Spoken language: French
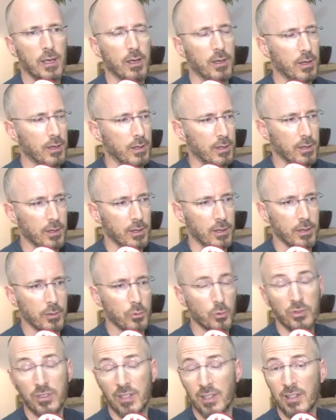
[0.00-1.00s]
Euh,
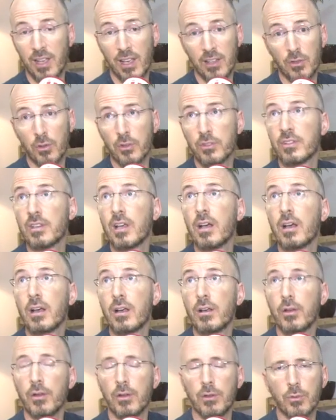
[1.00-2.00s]
donc c'est très ancien,
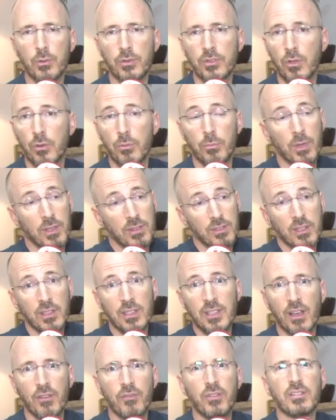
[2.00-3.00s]
hein. donc c'est une
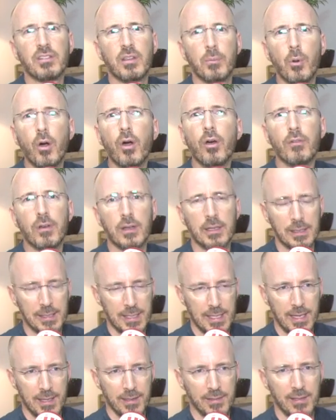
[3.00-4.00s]
médecine qui a fait ses preuves. Hein.
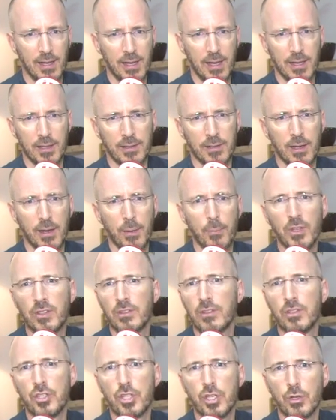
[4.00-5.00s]
Ça, la
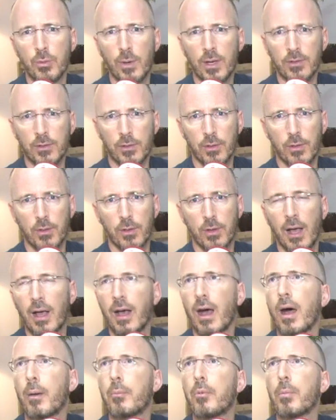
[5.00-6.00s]
médecine chinoise euh,
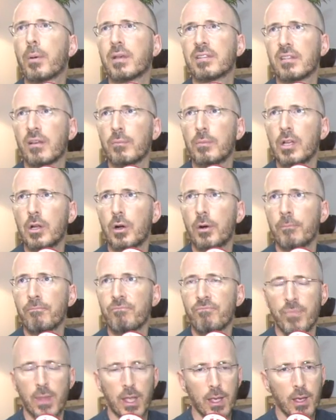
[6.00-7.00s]
a à peu près 5000 ans.
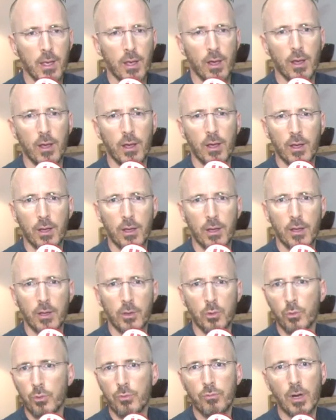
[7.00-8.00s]

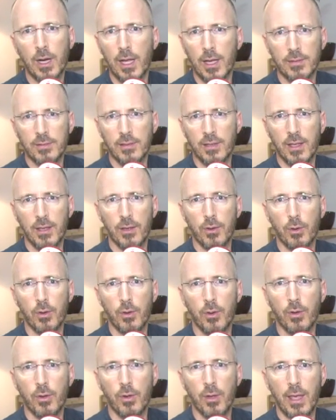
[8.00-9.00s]
Euh, donc voilà, c'est
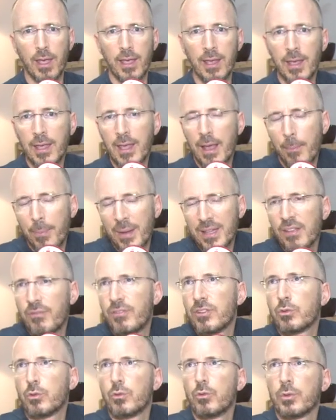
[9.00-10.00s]
et il n'y a pas
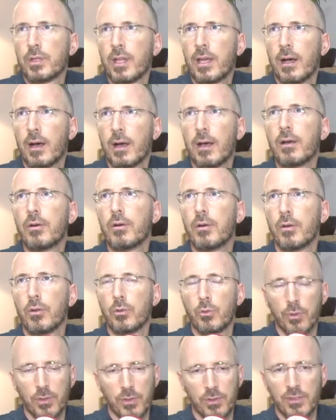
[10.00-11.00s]
d'effet secondaire. Hein.
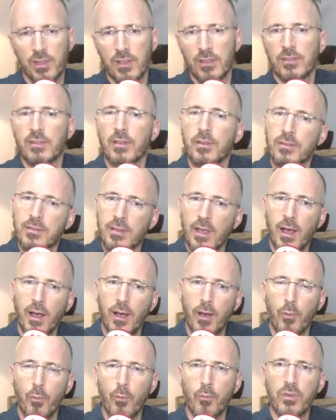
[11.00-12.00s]
donc
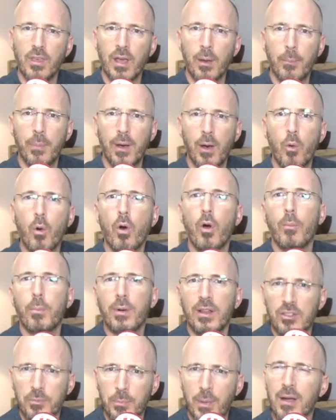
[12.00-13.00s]
ça, on vient pas, on
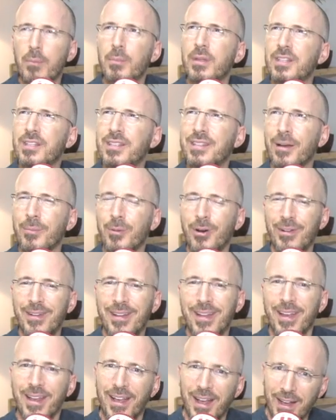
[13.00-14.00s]
remplace pas le médicament.
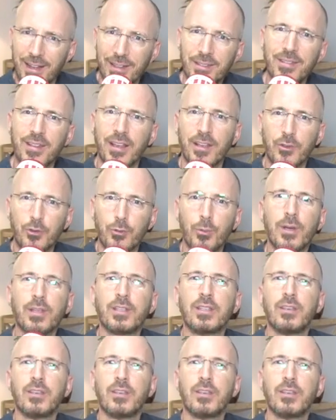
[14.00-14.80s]
c'est un soin